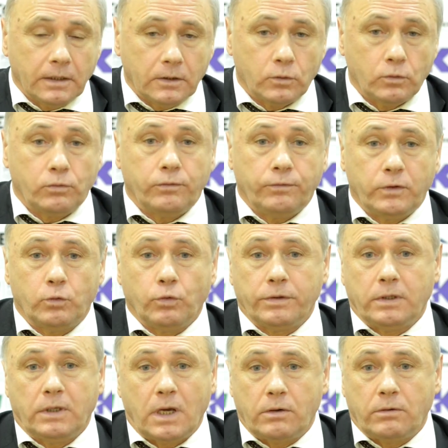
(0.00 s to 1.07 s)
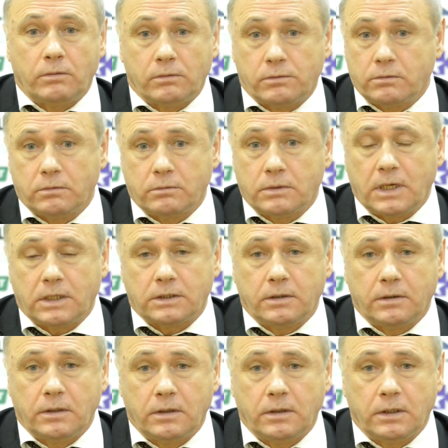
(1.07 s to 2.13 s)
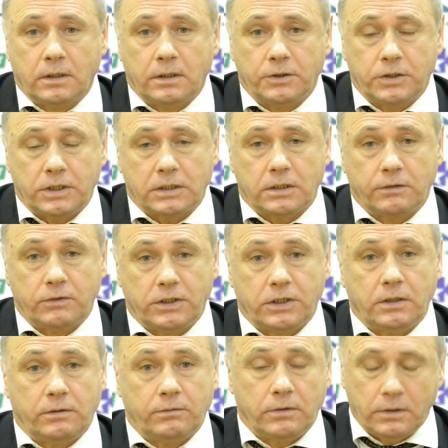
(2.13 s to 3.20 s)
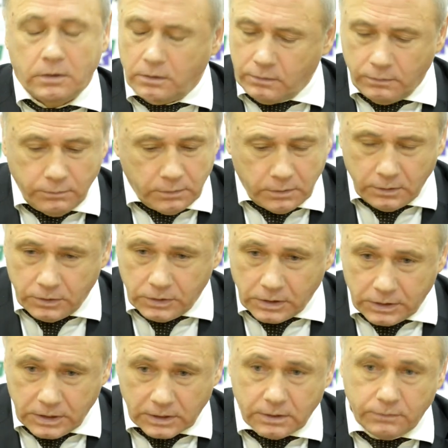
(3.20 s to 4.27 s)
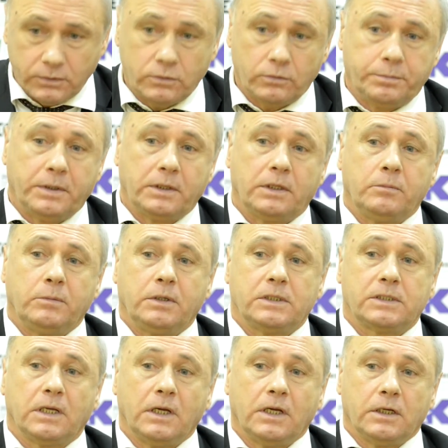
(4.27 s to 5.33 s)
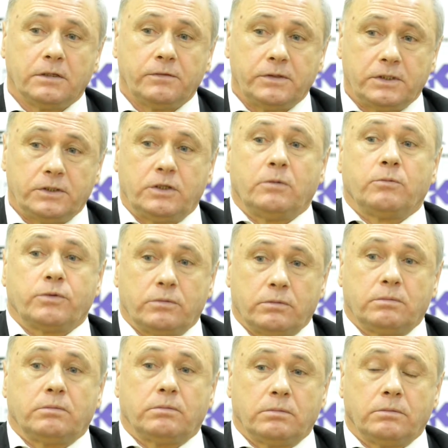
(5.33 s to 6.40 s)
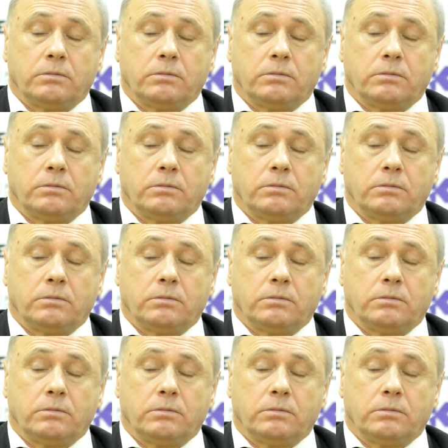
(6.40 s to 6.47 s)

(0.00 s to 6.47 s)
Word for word: Ну, в итоге, я говорю, что каждой, э, чаша, веше, э, э, чаша весов переломилась в связи с тем, что,